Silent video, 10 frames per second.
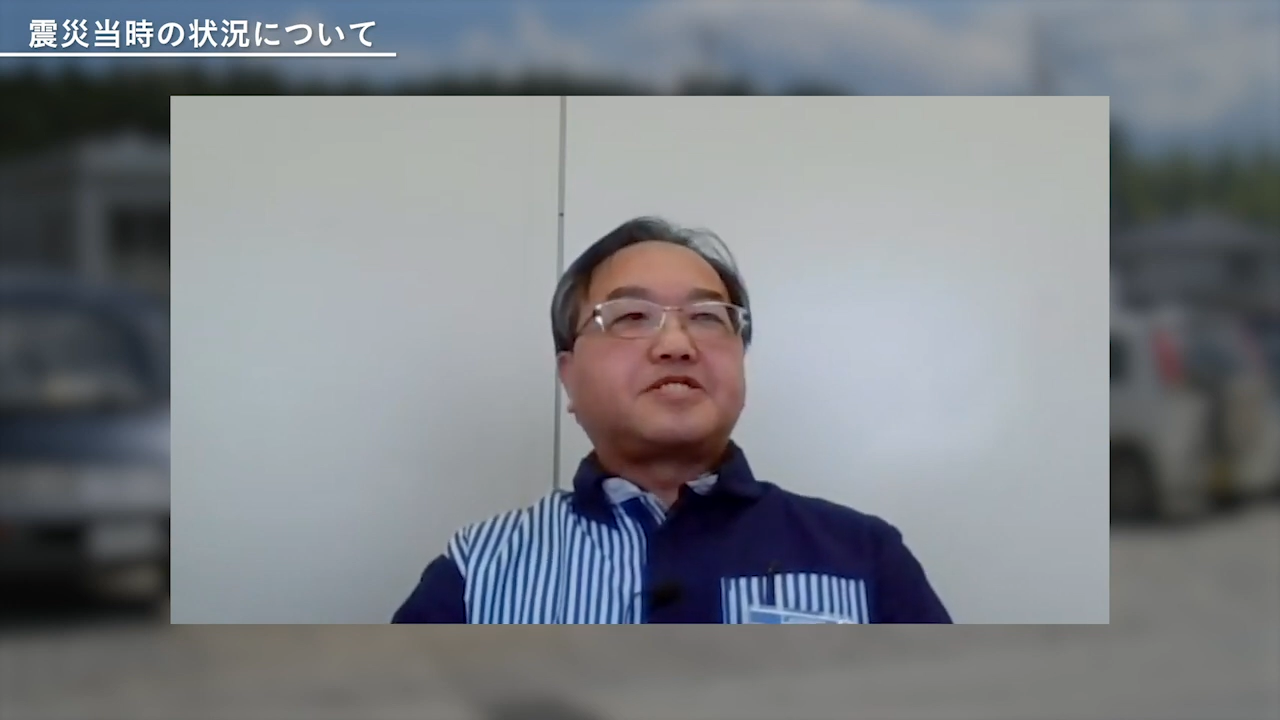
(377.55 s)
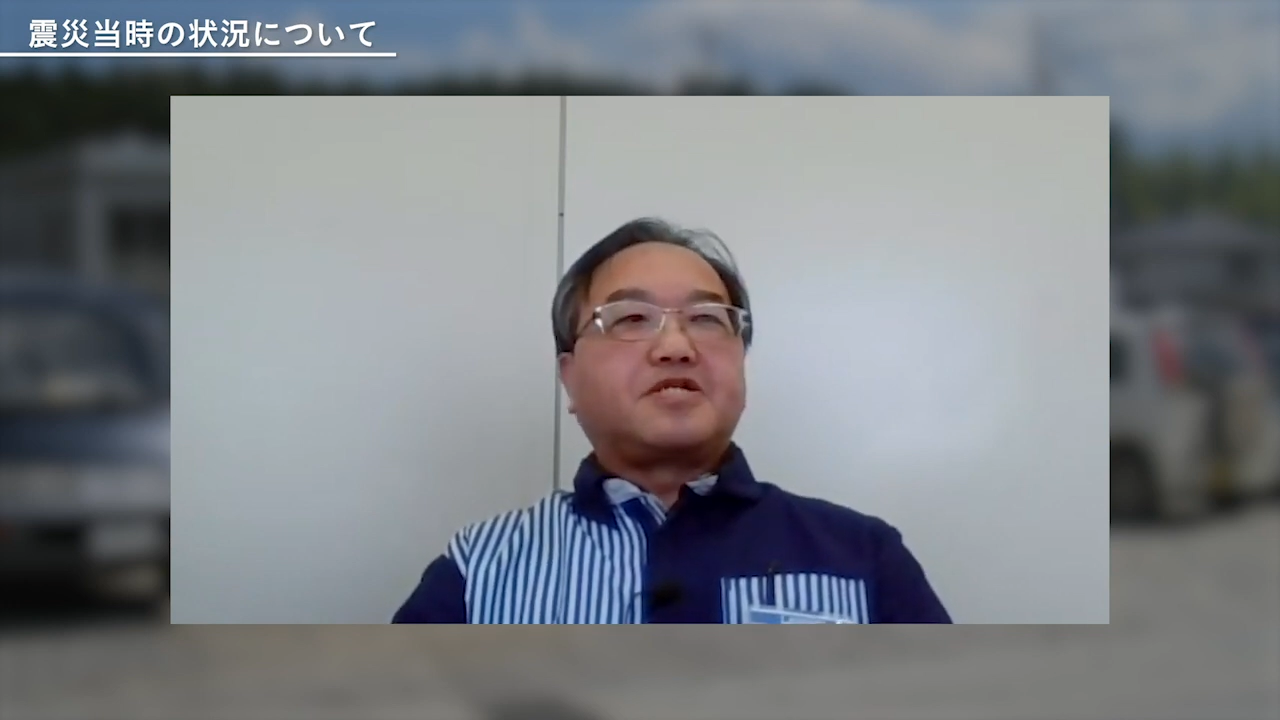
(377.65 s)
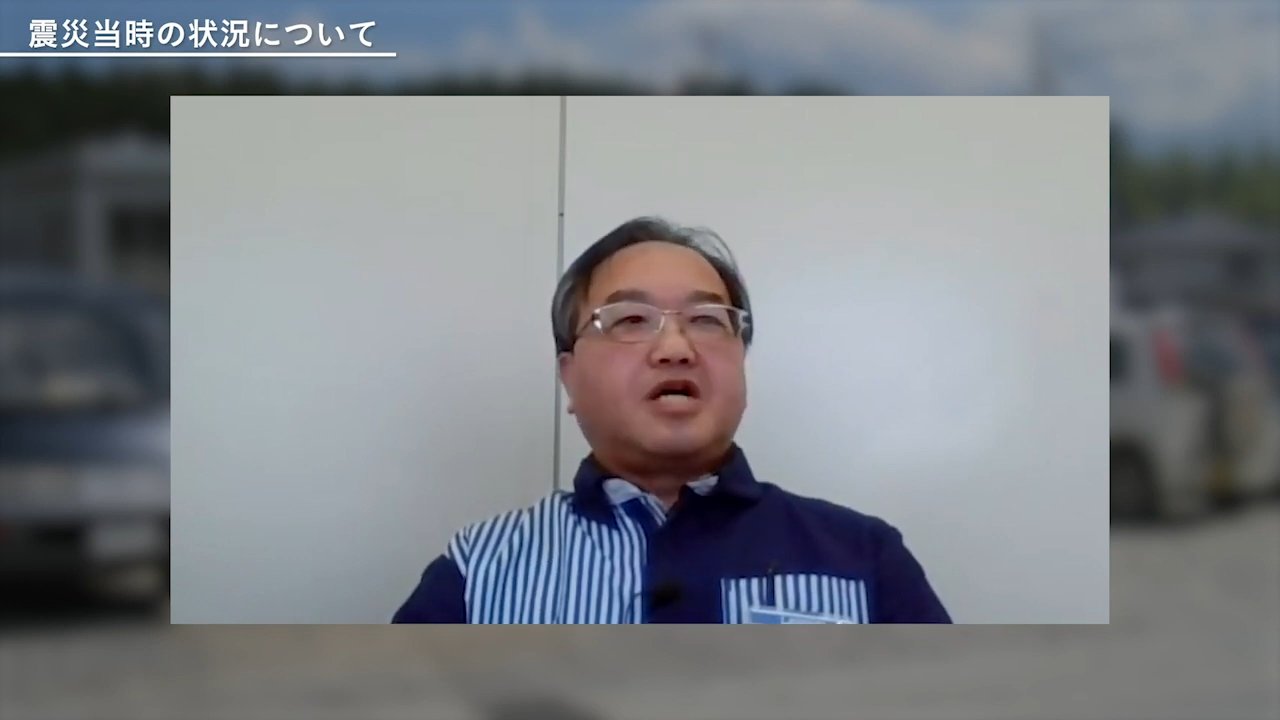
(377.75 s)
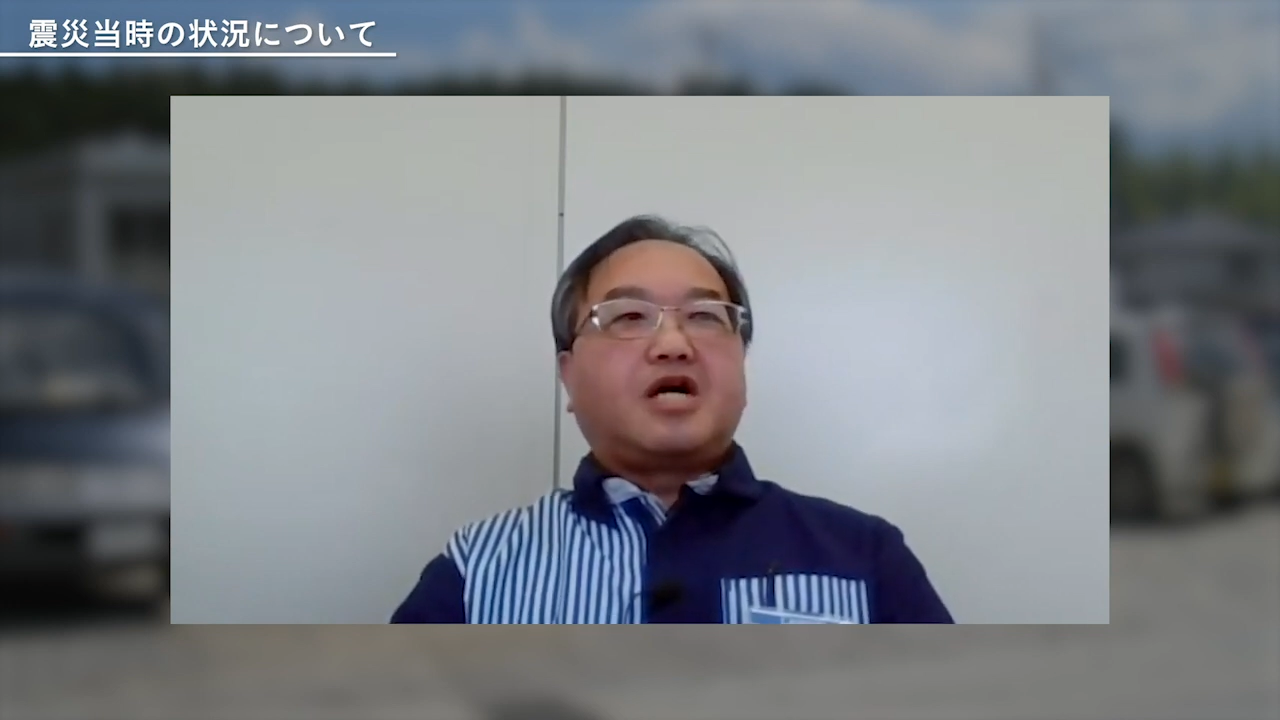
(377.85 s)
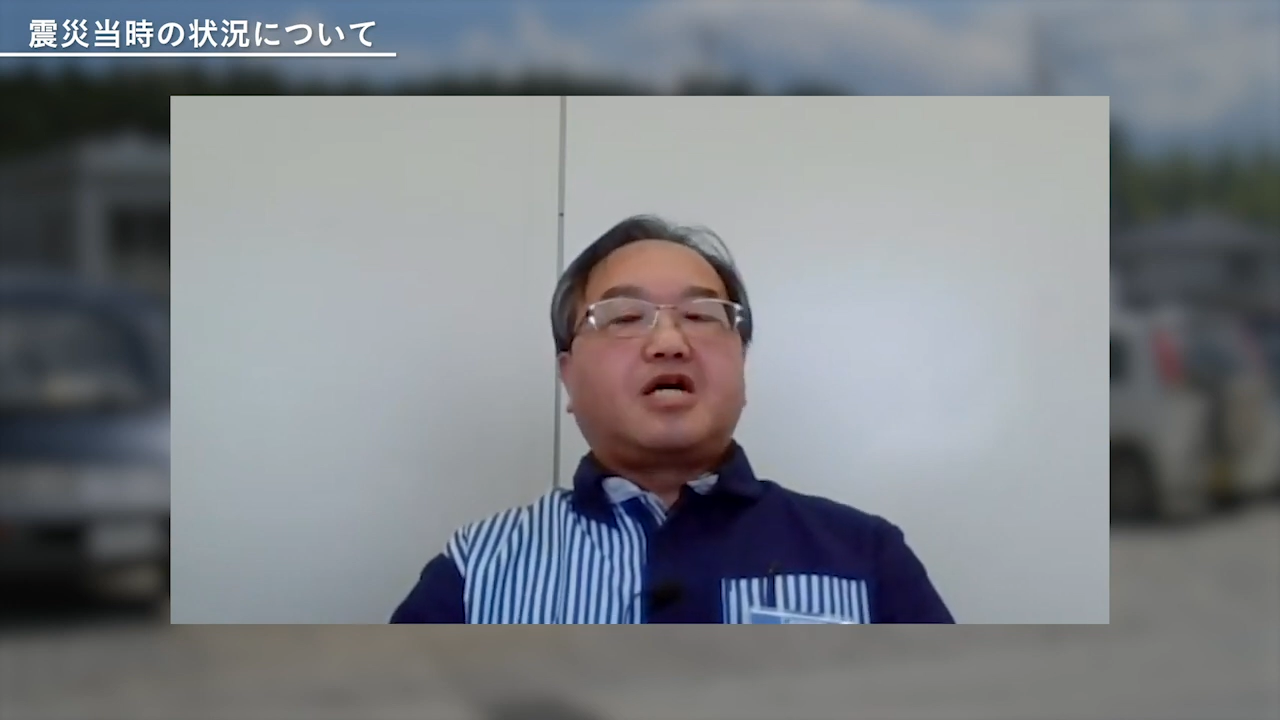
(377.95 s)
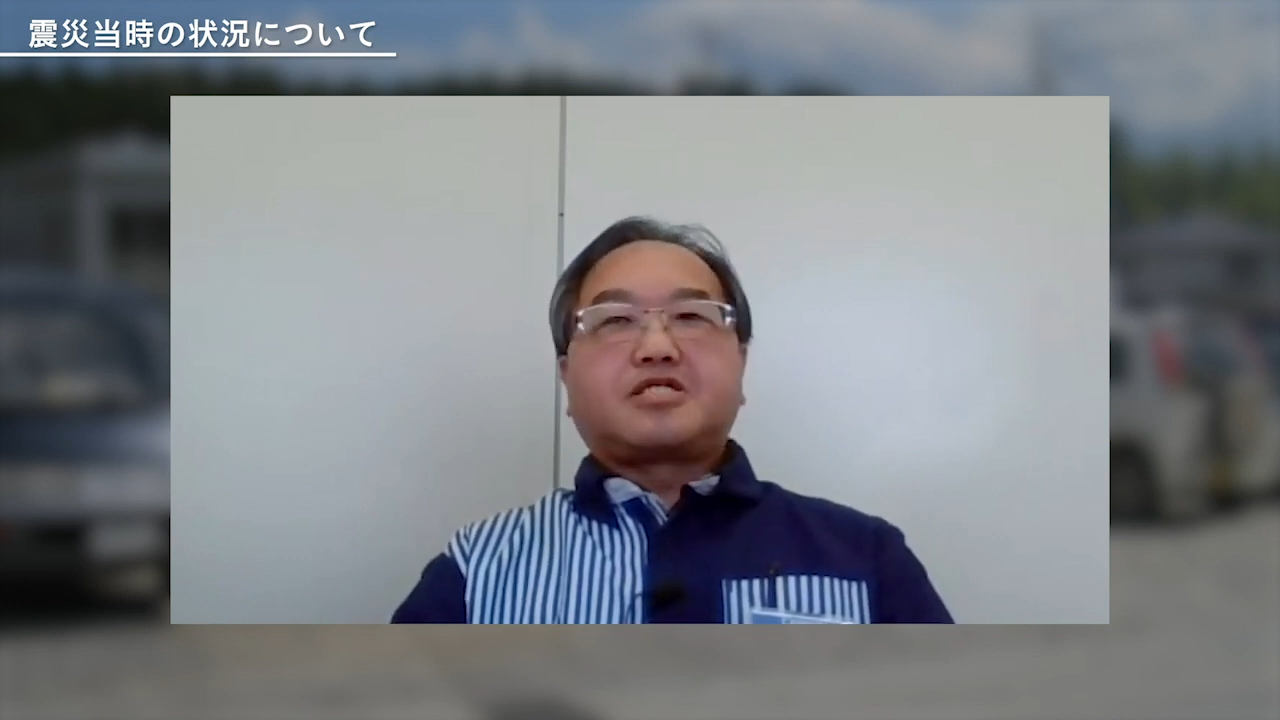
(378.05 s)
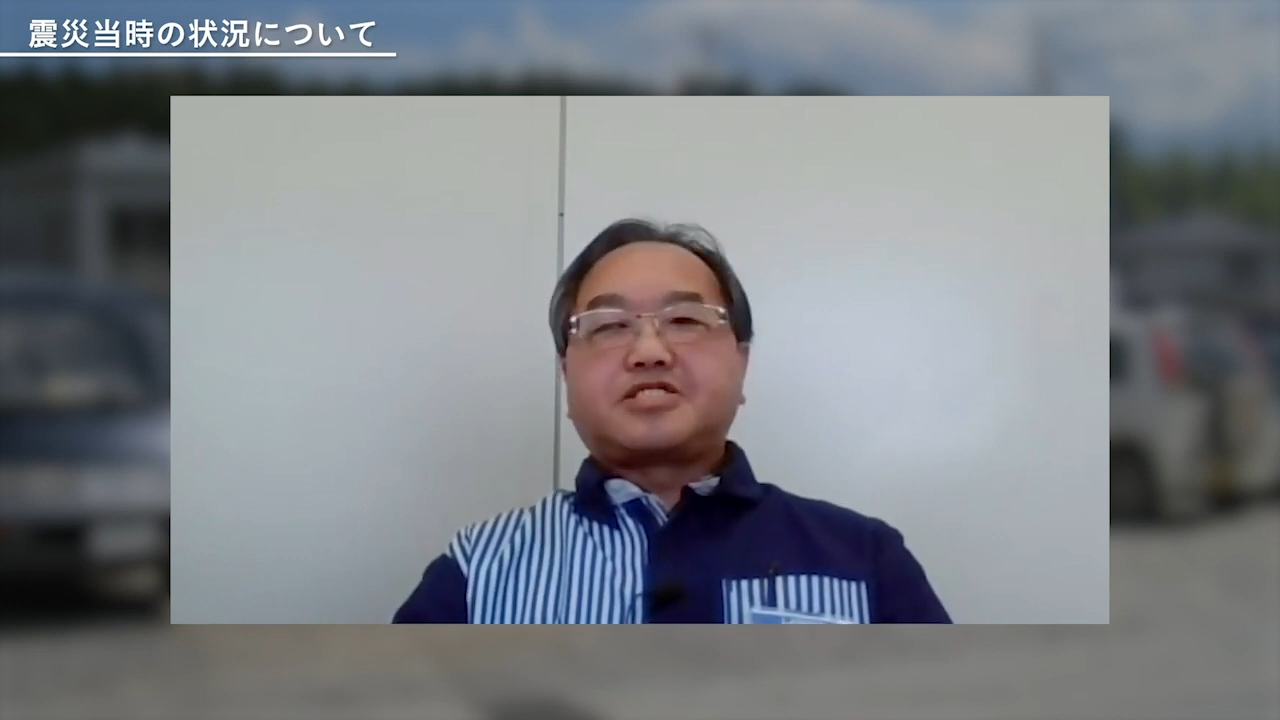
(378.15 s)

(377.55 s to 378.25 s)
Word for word: すが